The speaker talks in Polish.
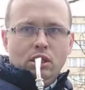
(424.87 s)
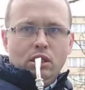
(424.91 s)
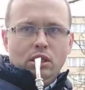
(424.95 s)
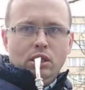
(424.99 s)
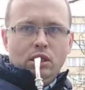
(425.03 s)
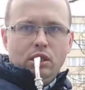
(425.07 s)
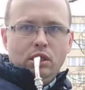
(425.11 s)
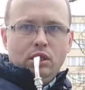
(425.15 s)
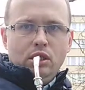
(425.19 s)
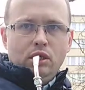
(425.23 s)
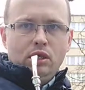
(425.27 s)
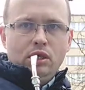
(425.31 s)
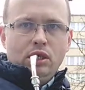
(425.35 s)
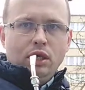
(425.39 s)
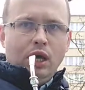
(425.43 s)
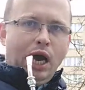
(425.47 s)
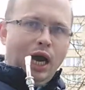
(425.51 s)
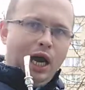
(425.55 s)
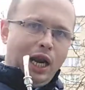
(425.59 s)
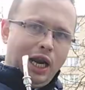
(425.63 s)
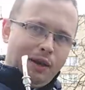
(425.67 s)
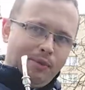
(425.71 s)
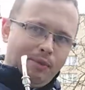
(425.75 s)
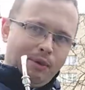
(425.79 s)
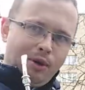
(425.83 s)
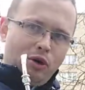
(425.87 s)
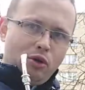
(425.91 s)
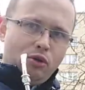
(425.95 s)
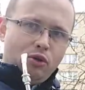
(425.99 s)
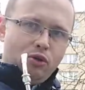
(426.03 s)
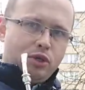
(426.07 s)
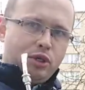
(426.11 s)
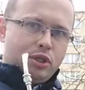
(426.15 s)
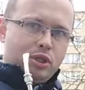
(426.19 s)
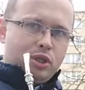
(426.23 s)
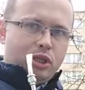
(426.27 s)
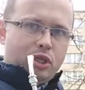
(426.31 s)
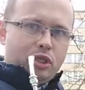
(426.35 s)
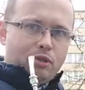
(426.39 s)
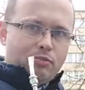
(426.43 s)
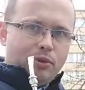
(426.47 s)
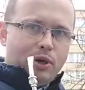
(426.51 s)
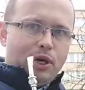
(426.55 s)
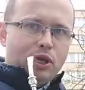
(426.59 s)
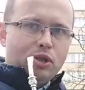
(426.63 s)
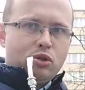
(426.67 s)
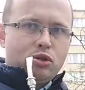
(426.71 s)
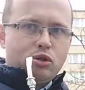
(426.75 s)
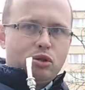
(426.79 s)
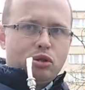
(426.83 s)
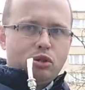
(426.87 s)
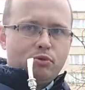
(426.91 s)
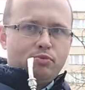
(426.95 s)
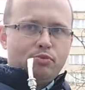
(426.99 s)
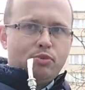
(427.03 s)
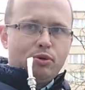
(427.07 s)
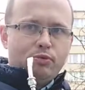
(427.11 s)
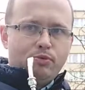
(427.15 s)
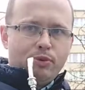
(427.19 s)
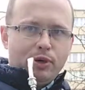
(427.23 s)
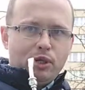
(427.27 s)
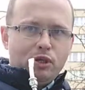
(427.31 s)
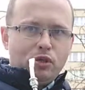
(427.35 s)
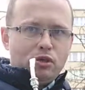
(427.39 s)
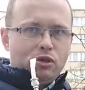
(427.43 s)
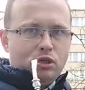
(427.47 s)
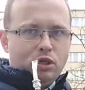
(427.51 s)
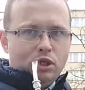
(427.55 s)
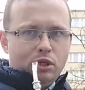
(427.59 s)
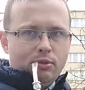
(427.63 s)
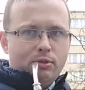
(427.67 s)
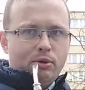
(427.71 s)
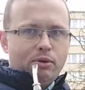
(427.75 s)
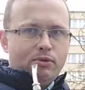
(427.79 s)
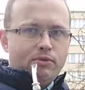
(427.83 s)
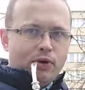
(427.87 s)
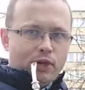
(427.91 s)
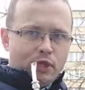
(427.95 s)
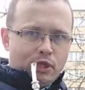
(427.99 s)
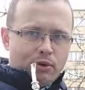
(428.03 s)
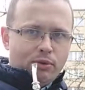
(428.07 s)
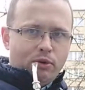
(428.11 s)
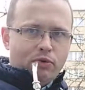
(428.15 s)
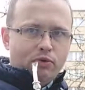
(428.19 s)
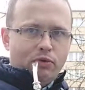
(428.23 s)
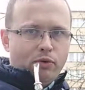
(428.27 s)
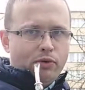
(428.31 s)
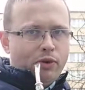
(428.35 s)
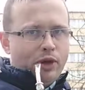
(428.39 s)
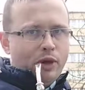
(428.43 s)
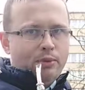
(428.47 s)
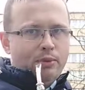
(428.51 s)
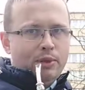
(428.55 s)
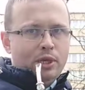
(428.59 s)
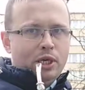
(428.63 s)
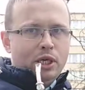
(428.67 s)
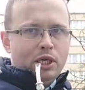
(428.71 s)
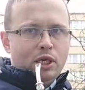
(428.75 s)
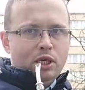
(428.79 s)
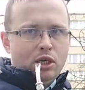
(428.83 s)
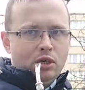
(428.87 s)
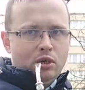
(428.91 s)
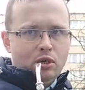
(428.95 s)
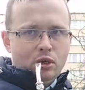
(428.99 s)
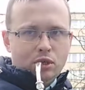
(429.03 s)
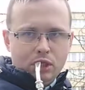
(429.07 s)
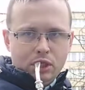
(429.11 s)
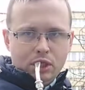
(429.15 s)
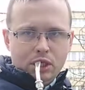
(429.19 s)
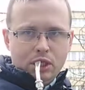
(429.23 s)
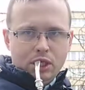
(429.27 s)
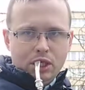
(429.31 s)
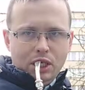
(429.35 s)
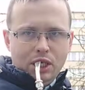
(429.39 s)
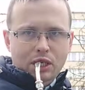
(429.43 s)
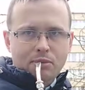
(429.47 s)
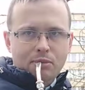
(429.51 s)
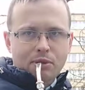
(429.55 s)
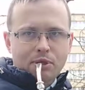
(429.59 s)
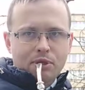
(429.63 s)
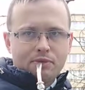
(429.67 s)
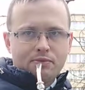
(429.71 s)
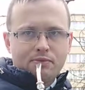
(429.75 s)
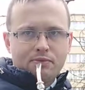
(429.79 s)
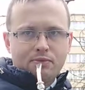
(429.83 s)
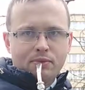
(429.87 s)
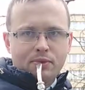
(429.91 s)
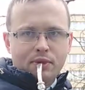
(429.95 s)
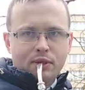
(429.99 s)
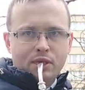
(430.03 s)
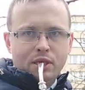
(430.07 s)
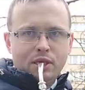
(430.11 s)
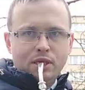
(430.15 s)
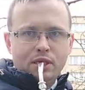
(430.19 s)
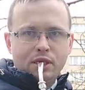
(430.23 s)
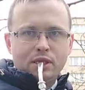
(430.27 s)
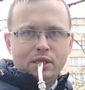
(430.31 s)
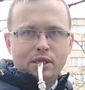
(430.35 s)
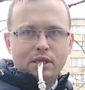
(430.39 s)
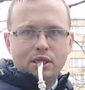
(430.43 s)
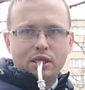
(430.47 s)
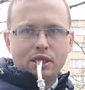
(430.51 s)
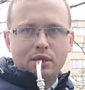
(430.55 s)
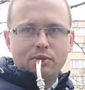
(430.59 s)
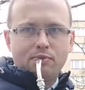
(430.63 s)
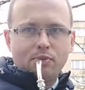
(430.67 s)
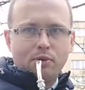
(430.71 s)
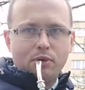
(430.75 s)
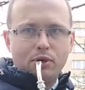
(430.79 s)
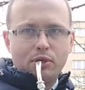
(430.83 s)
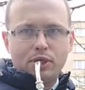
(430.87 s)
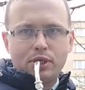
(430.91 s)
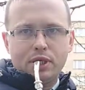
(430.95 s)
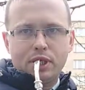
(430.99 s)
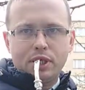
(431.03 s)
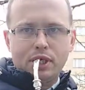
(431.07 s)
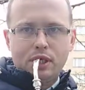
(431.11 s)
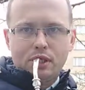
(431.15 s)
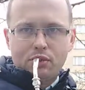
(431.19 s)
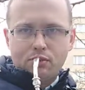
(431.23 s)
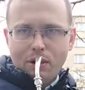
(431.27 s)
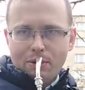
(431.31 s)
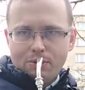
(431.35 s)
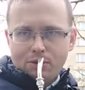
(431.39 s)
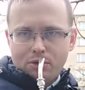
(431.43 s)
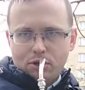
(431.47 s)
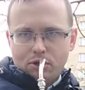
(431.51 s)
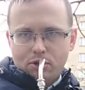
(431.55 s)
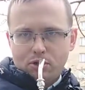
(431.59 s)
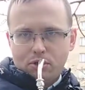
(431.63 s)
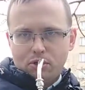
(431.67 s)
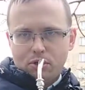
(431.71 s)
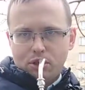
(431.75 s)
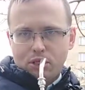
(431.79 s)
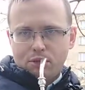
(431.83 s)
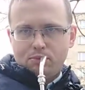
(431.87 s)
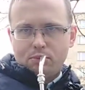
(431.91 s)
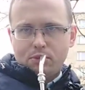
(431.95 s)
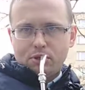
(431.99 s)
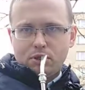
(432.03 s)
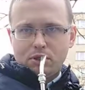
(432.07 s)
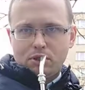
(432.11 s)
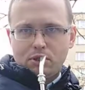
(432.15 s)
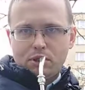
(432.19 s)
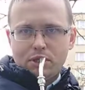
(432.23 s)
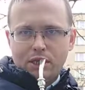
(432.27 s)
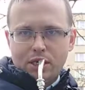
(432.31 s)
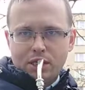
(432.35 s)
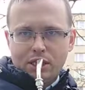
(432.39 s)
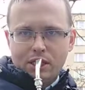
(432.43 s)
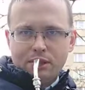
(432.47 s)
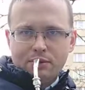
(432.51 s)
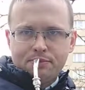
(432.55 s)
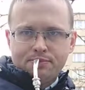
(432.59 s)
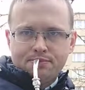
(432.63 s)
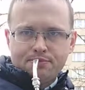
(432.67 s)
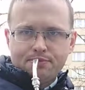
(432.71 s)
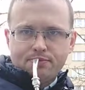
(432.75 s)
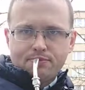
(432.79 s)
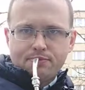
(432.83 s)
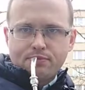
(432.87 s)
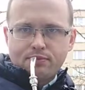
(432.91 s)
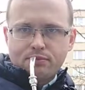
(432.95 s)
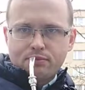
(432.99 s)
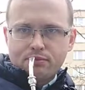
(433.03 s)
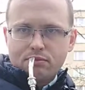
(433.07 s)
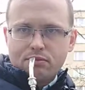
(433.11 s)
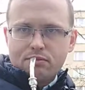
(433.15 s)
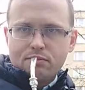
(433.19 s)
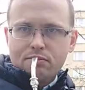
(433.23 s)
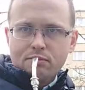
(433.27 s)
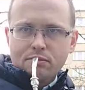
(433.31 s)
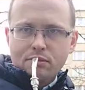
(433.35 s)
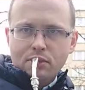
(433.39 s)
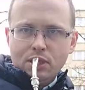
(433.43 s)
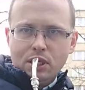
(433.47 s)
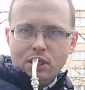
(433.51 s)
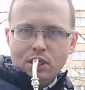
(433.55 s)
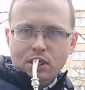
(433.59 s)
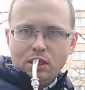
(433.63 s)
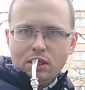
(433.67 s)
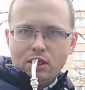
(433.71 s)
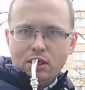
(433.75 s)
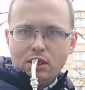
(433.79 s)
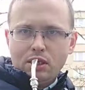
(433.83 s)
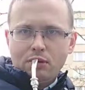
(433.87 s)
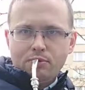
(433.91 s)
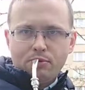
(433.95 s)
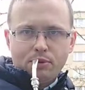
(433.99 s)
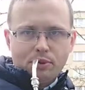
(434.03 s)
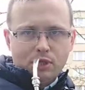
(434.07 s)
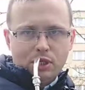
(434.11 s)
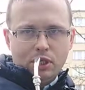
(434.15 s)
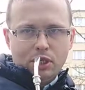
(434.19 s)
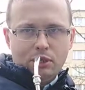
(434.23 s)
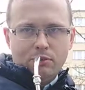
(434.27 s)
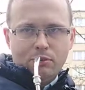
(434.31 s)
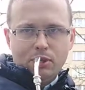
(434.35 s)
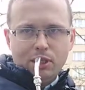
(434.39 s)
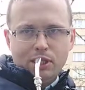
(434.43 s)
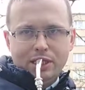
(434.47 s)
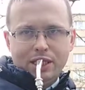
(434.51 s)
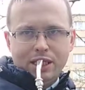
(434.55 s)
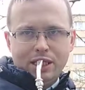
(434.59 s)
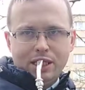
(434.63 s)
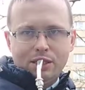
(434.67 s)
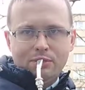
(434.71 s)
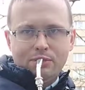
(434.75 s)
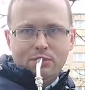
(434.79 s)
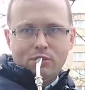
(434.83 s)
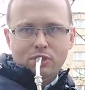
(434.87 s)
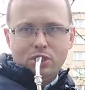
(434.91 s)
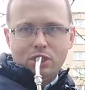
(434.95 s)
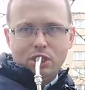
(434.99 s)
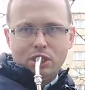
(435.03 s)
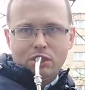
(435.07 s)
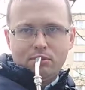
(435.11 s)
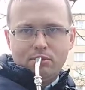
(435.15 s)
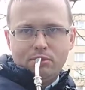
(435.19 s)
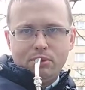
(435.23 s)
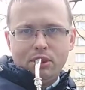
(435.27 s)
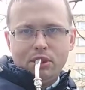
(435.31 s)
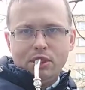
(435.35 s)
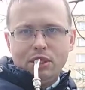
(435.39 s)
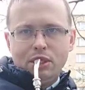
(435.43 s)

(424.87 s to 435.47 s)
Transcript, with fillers: E, ale Białoruś jest też bardzo, pod bardzo silnymi, wiadomo, wpływami rosyjskimi. I niestety Polska jest słabsza od Rosji pod tym względem, e, pod względem militarnym chociażby.